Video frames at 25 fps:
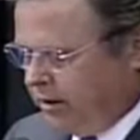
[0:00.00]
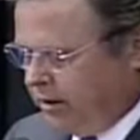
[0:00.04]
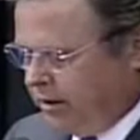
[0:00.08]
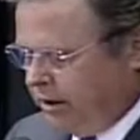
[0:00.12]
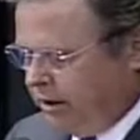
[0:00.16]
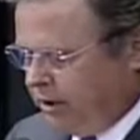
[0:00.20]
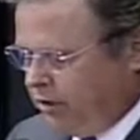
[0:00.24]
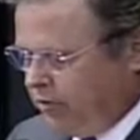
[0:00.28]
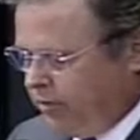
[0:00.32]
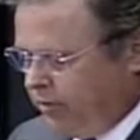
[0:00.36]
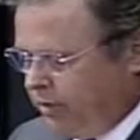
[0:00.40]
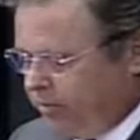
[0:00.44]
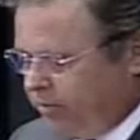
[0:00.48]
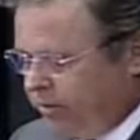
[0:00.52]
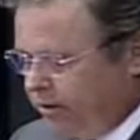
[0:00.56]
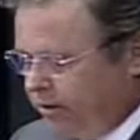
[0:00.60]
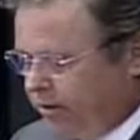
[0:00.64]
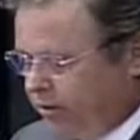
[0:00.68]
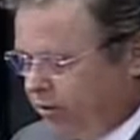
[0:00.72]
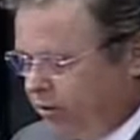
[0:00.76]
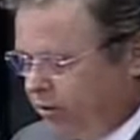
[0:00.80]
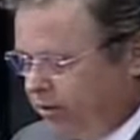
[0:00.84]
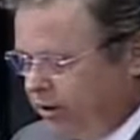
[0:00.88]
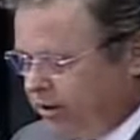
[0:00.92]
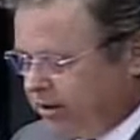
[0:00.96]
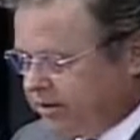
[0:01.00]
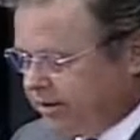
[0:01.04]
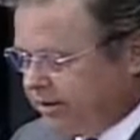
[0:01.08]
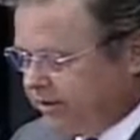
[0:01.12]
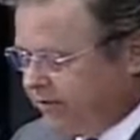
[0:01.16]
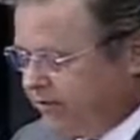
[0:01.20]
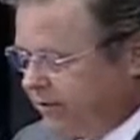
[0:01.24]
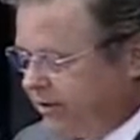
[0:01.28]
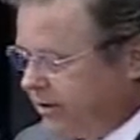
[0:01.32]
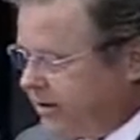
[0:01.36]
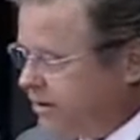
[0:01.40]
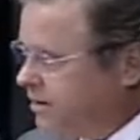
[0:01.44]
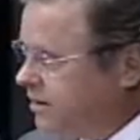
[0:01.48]
Em uma perigosa
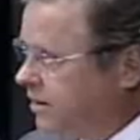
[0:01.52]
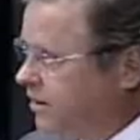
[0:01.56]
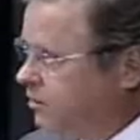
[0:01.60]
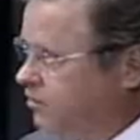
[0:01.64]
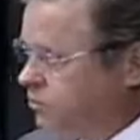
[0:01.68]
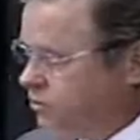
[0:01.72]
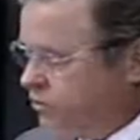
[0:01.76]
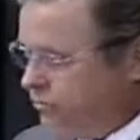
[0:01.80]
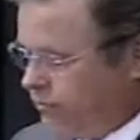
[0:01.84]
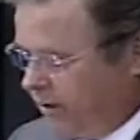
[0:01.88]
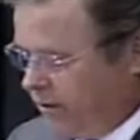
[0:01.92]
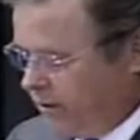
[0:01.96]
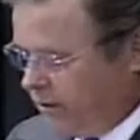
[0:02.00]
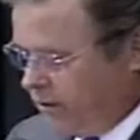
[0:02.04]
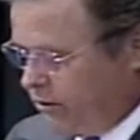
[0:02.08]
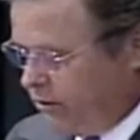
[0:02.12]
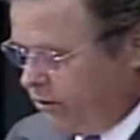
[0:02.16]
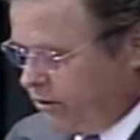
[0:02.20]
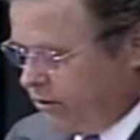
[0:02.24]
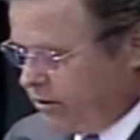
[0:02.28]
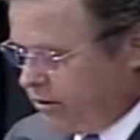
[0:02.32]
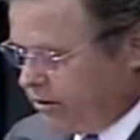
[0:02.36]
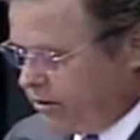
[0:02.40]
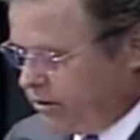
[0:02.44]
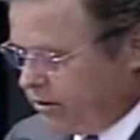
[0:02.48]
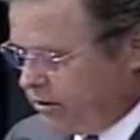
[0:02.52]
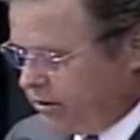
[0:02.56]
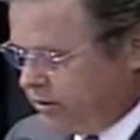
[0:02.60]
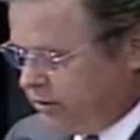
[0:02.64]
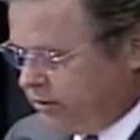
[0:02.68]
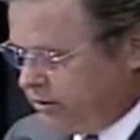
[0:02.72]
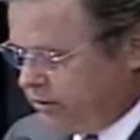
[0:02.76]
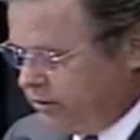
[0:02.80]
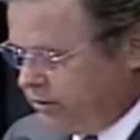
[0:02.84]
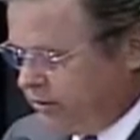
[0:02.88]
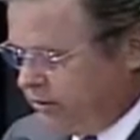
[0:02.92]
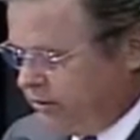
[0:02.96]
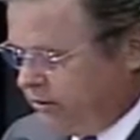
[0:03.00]
inversão de valores,
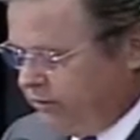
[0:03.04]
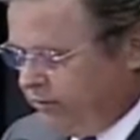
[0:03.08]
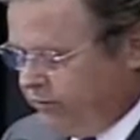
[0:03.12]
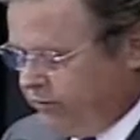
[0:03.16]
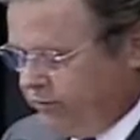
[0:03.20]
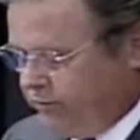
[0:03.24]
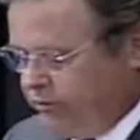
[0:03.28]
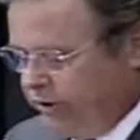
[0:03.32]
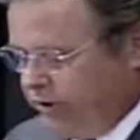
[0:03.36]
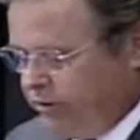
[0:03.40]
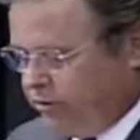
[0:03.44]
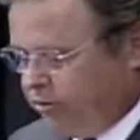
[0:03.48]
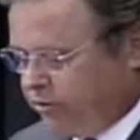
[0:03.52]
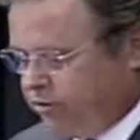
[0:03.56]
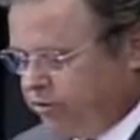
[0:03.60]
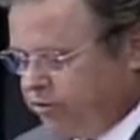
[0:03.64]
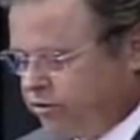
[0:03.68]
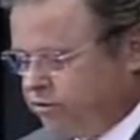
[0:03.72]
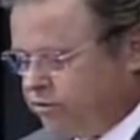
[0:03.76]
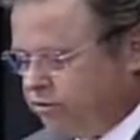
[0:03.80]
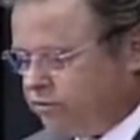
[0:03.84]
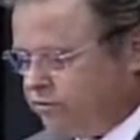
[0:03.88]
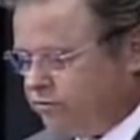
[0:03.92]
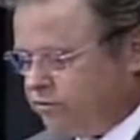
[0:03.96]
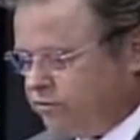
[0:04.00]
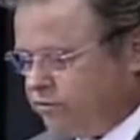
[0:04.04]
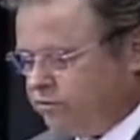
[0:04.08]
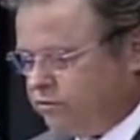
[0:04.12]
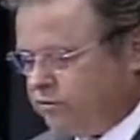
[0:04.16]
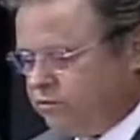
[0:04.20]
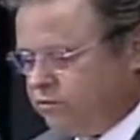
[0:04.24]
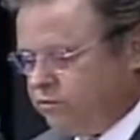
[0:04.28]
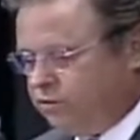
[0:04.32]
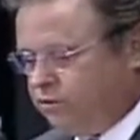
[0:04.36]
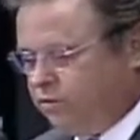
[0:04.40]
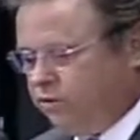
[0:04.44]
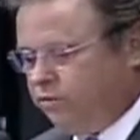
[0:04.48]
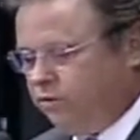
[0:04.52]
Vemos
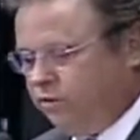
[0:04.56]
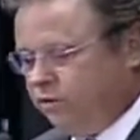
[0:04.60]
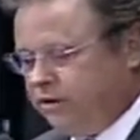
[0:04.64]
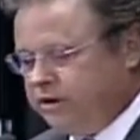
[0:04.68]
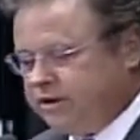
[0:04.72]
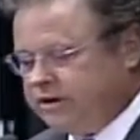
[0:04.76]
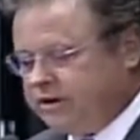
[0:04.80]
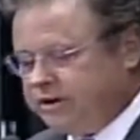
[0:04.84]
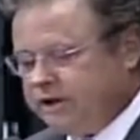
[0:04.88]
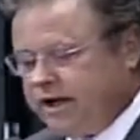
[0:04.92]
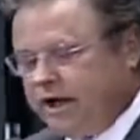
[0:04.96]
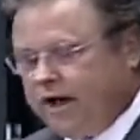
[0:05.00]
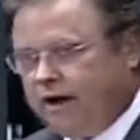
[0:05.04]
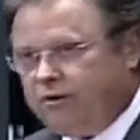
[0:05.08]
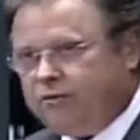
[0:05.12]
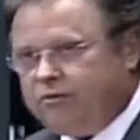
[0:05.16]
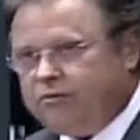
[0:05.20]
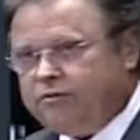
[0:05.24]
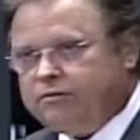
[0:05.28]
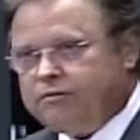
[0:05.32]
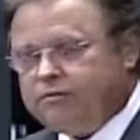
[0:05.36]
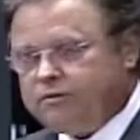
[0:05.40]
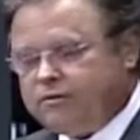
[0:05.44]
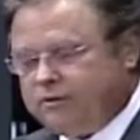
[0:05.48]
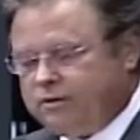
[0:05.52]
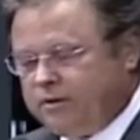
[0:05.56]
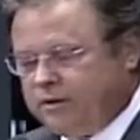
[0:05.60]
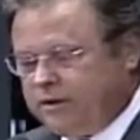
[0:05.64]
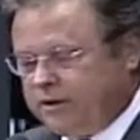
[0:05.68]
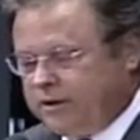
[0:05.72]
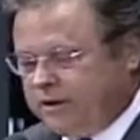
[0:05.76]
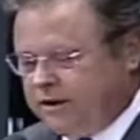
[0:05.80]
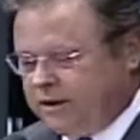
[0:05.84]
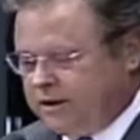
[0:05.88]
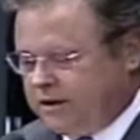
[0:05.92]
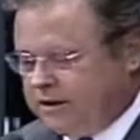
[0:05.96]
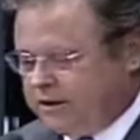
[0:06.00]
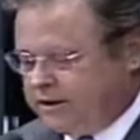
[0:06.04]
o policial
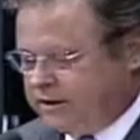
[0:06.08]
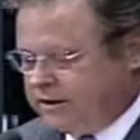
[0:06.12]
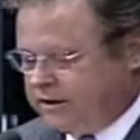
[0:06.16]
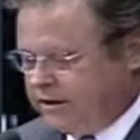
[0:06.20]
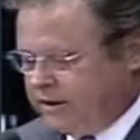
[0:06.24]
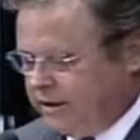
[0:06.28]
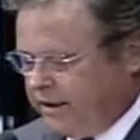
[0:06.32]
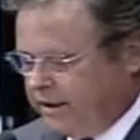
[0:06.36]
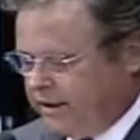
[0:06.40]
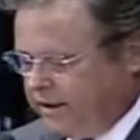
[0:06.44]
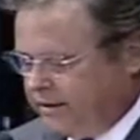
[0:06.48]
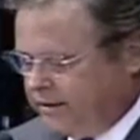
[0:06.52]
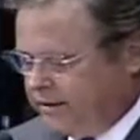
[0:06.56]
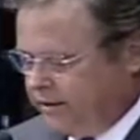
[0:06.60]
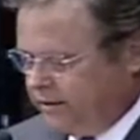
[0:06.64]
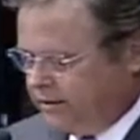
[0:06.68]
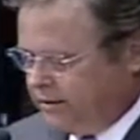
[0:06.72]
ser